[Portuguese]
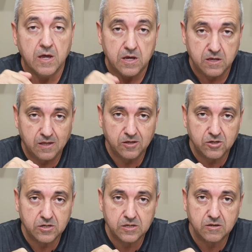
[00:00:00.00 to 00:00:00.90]
e na
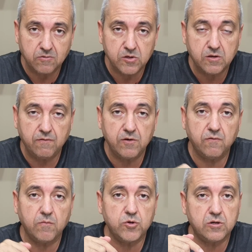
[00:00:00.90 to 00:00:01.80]
descrição desse vídeo
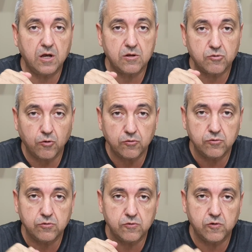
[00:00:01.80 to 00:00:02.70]
vamos ter
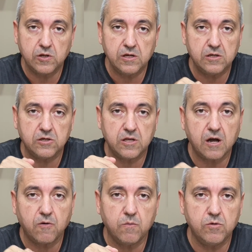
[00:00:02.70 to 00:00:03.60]
todos os links da
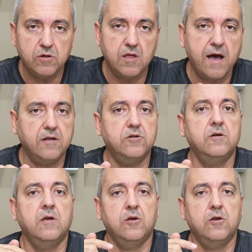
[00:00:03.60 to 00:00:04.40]
comunidade